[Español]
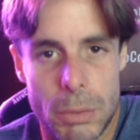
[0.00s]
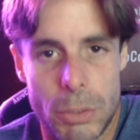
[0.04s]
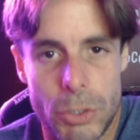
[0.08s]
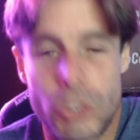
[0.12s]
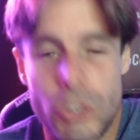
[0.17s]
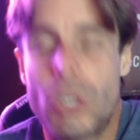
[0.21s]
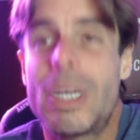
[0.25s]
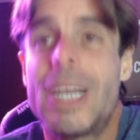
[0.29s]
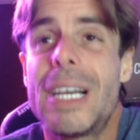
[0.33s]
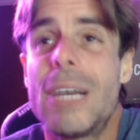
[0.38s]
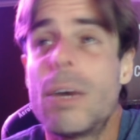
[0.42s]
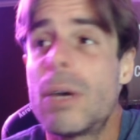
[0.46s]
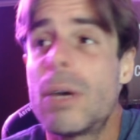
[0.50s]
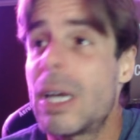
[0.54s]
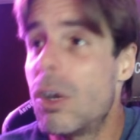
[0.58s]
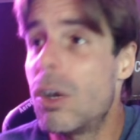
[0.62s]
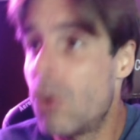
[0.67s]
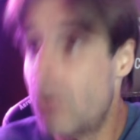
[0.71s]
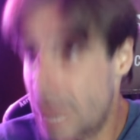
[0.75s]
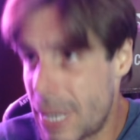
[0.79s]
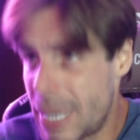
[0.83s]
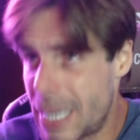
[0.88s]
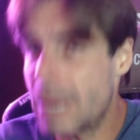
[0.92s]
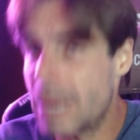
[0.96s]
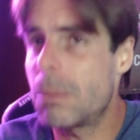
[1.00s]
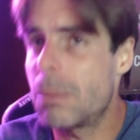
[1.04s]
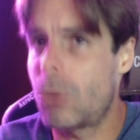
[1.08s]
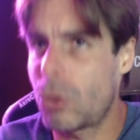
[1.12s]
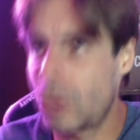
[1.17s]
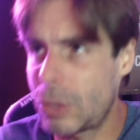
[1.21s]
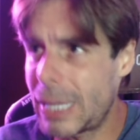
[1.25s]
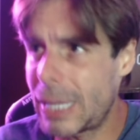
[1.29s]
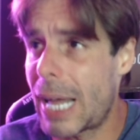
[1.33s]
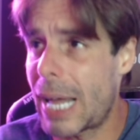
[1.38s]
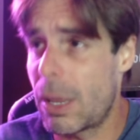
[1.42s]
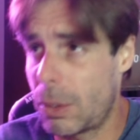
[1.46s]
yo creo que lo hubieran
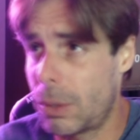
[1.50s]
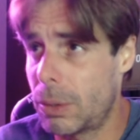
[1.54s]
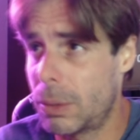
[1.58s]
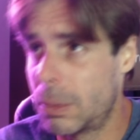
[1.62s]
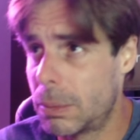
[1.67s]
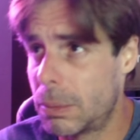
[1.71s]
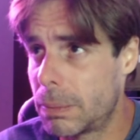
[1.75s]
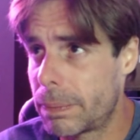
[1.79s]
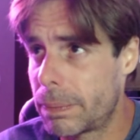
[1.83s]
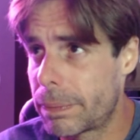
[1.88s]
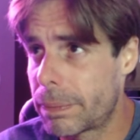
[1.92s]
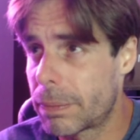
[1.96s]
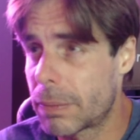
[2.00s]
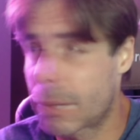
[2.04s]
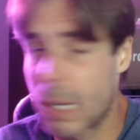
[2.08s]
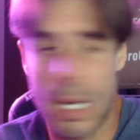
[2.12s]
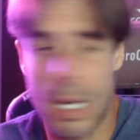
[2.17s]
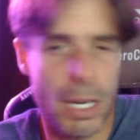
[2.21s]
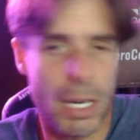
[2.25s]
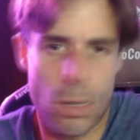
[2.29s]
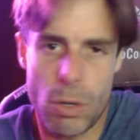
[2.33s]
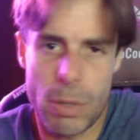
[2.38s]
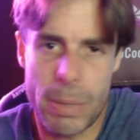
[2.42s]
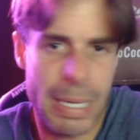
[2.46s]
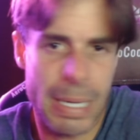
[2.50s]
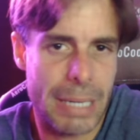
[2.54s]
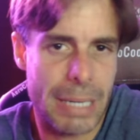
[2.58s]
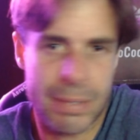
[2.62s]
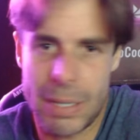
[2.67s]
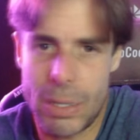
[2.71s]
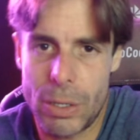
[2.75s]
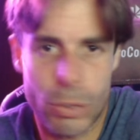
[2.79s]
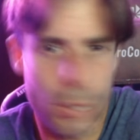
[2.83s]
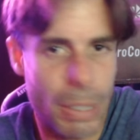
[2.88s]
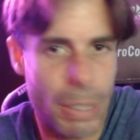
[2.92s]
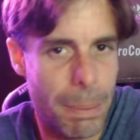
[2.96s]
montado y no hubiera
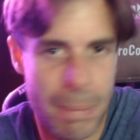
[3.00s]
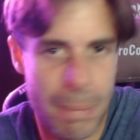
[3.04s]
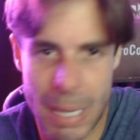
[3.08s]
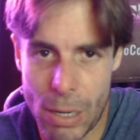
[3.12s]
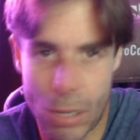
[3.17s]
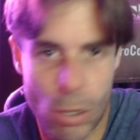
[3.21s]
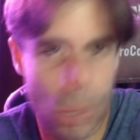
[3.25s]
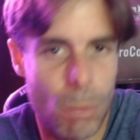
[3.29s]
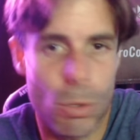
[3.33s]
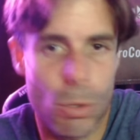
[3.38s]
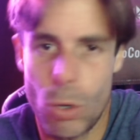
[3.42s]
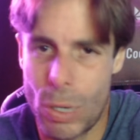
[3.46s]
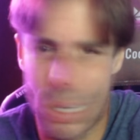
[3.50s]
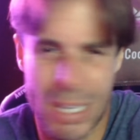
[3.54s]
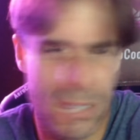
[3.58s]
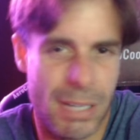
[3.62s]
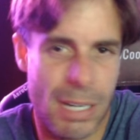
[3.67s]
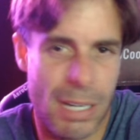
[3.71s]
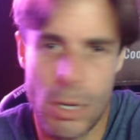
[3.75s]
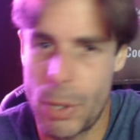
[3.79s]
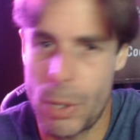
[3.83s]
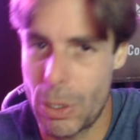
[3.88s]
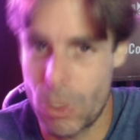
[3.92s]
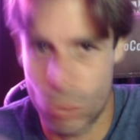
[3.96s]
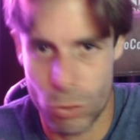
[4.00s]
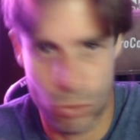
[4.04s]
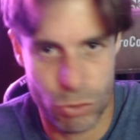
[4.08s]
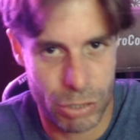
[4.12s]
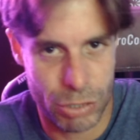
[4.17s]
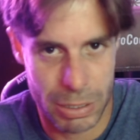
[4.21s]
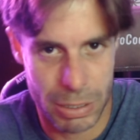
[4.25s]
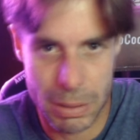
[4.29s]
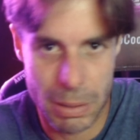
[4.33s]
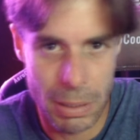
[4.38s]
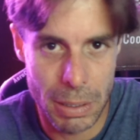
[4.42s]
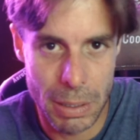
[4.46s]
salido tan bien como lo que salió
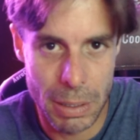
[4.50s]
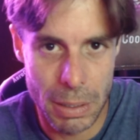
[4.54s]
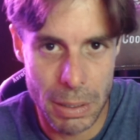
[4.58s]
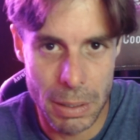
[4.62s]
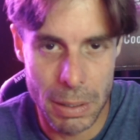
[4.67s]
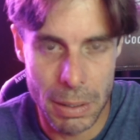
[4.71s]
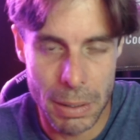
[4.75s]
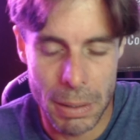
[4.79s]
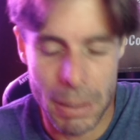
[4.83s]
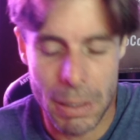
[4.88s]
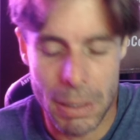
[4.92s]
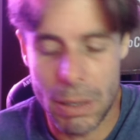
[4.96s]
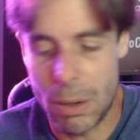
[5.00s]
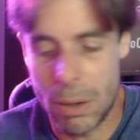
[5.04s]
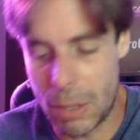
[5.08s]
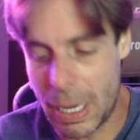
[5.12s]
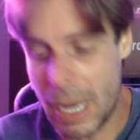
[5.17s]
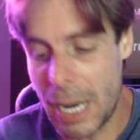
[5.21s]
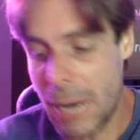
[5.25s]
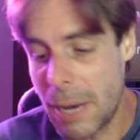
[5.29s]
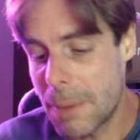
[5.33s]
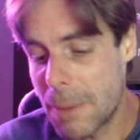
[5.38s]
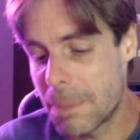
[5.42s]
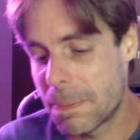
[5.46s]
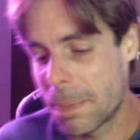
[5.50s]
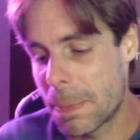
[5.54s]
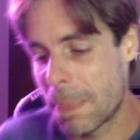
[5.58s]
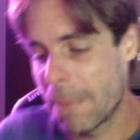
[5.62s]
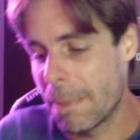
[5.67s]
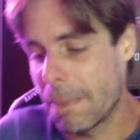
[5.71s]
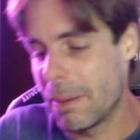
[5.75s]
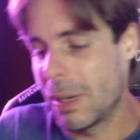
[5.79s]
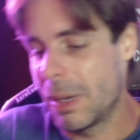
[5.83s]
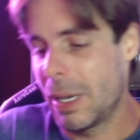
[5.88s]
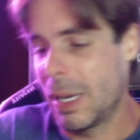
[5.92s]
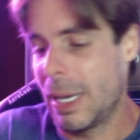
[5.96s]
anoche. ¿Ok?
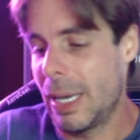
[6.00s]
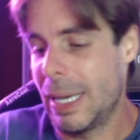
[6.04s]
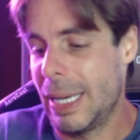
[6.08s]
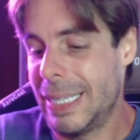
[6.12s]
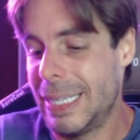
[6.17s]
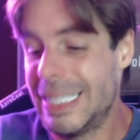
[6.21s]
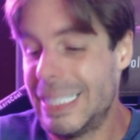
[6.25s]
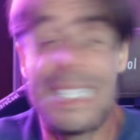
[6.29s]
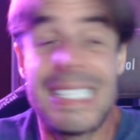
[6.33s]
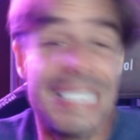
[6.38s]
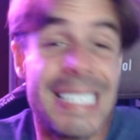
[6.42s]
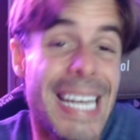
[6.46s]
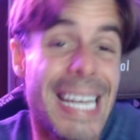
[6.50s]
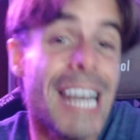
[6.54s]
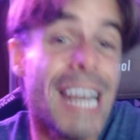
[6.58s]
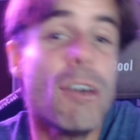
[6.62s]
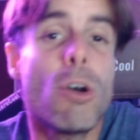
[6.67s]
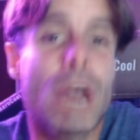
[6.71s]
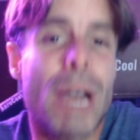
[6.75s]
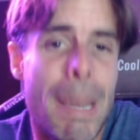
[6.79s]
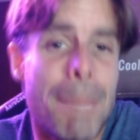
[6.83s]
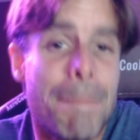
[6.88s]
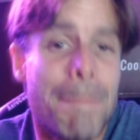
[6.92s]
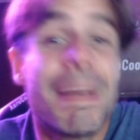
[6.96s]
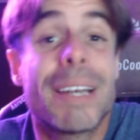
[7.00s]
Sé lo que